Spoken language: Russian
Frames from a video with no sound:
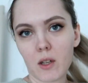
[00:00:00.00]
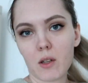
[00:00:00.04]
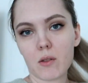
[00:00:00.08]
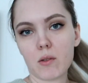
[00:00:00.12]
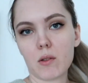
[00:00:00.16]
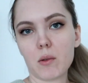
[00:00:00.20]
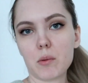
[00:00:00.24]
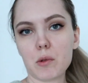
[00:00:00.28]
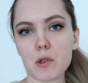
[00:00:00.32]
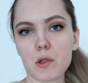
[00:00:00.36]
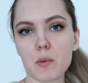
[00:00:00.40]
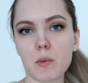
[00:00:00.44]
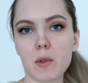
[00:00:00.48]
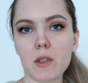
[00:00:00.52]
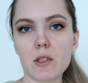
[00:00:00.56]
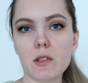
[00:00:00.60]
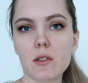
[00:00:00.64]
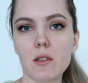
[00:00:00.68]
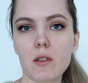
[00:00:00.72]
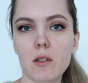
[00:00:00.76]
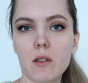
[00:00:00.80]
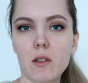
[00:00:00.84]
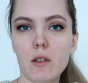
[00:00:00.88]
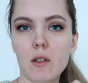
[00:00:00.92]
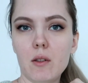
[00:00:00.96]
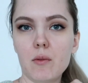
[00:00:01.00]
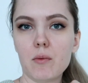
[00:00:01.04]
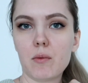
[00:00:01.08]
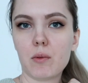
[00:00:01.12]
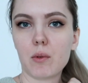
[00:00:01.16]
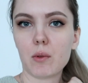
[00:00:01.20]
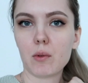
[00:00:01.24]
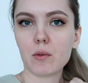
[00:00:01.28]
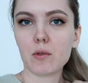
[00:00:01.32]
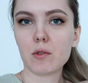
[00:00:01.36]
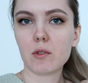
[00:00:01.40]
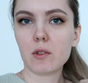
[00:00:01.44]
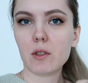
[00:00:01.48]
В общем, эти
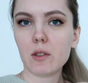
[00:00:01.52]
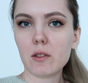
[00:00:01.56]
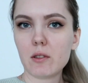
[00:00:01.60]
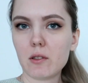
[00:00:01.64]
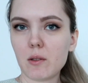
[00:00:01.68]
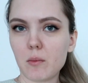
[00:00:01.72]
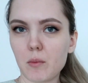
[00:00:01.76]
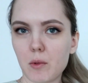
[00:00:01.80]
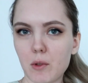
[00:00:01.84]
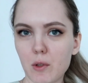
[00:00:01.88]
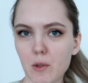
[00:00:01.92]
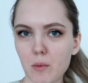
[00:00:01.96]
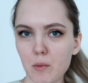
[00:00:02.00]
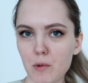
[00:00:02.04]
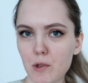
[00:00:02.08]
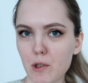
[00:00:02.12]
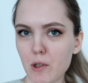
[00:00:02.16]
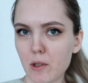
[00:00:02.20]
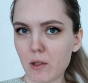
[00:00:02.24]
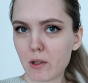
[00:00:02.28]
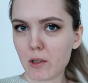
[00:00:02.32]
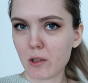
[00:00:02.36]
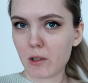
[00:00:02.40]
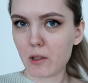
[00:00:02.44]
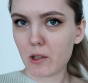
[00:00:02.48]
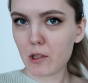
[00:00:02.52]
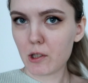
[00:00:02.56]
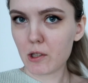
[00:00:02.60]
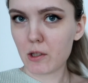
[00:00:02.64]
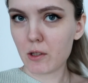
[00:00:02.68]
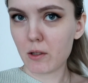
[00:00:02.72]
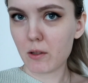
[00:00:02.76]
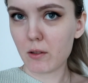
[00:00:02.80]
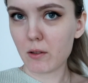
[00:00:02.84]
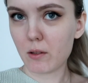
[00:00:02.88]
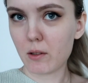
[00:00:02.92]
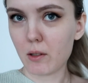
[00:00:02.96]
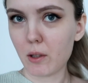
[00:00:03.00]
лимфоузлы, симптомчик,
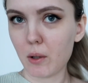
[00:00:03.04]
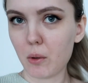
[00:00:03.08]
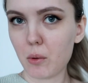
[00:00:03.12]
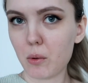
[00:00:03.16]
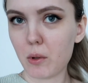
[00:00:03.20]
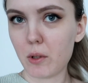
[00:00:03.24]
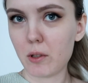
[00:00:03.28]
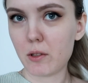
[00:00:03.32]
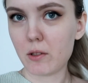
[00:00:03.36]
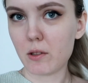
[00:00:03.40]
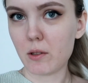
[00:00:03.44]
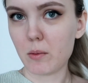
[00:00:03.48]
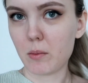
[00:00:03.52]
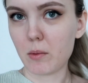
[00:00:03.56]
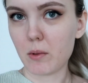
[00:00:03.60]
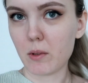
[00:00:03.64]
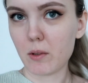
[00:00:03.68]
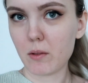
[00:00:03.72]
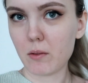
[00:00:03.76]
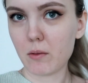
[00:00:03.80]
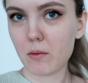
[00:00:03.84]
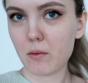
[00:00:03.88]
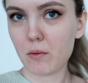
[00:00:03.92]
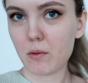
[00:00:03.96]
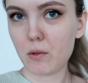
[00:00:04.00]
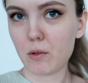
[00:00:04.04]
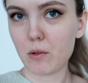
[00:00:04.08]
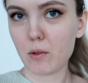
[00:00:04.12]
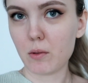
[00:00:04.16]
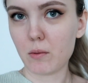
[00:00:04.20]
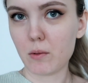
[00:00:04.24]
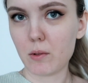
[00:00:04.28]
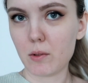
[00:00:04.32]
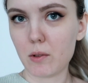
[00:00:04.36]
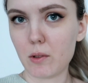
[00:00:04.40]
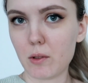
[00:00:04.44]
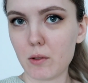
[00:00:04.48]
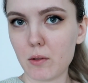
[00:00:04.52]
конечно, такой себе. Все
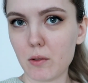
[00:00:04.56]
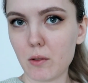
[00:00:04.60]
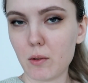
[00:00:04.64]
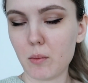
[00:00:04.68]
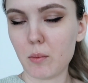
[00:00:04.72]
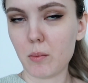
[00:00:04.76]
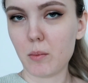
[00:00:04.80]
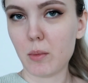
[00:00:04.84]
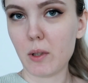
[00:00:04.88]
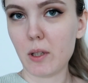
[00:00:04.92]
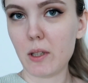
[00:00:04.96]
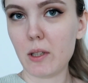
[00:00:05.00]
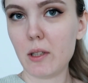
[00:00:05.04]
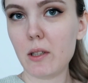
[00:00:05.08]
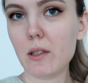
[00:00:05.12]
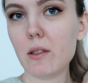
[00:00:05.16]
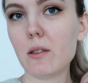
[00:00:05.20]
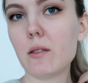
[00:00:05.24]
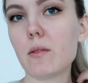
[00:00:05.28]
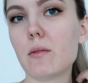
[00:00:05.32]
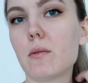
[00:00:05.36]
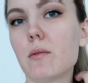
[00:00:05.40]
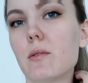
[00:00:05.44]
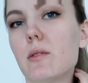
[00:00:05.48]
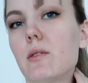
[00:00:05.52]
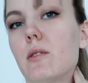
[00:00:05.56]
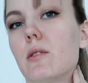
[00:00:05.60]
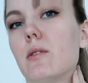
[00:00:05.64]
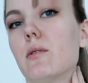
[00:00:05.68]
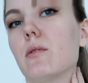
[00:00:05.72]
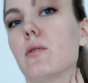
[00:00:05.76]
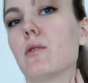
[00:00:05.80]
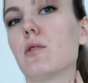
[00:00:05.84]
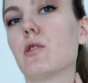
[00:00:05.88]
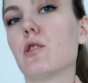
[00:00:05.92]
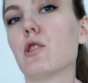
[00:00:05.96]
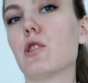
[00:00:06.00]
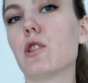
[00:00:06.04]
вот здесь вот болит, вот здесь
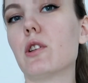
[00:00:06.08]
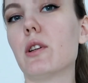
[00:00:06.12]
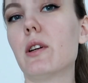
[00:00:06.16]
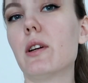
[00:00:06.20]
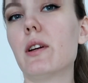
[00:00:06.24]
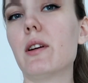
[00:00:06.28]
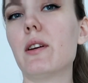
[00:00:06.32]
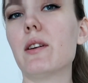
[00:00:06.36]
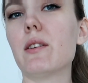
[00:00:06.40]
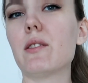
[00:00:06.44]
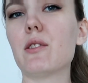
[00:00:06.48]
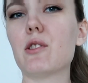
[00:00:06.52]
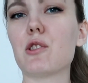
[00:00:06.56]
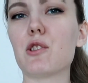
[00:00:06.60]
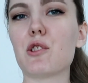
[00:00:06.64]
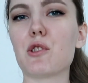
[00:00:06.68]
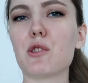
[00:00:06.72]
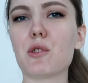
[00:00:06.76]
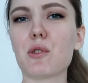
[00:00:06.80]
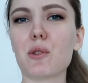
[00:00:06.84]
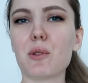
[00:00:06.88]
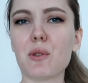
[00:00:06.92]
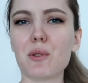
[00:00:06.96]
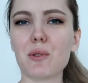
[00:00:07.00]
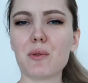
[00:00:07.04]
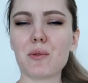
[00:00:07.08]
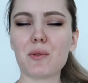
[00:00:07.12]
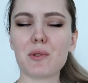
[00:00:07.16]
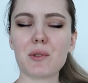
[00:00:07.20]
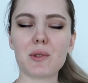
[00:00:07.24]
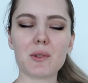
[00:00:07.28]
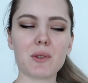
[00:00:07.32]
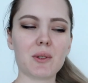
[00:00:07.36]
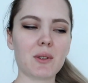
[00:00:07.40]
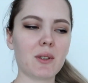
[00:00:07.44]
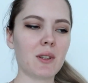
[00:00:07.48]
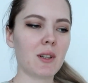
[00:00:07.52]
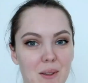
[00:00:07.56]
вот шея, жжет
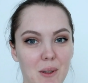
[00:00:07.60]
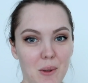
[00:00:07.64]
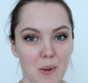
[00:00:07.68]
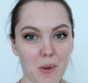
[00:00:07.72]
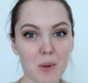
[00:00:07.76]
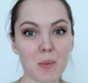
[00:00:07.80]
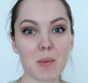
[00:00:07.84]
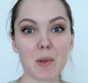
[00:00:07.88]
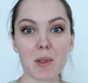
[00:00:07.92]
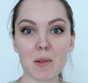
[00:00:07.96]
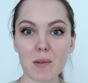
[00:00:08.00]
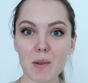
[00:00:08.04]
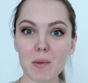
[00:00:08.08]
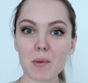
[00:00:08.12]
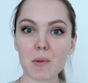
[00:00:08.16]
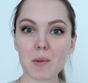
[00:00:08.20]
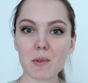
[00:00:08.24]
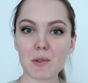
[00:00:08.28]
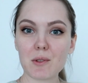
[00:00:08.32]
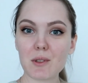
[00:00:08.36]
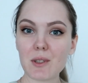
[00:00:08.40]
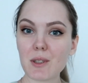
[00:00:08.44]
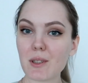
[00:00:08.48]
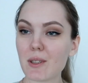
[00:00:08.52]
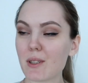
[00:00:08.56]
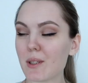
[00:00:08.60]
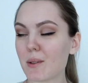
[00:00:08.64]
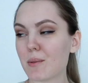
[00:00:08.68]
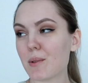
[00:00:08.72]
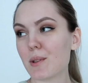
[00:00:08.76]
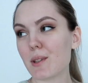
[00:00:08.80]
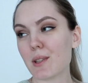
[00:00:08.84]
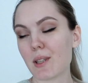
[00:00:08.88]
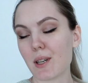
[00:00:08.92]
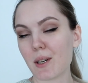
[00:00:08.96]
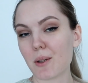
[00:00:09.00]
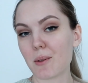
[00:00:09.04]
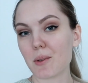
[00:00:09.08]
все. Вторую прививку сделала
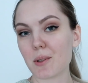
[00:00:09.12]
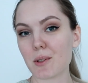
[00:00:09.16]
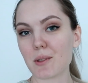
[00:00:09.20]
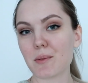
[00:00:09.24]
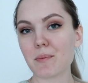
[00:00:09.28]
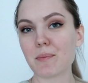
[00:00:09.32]
вот так вот.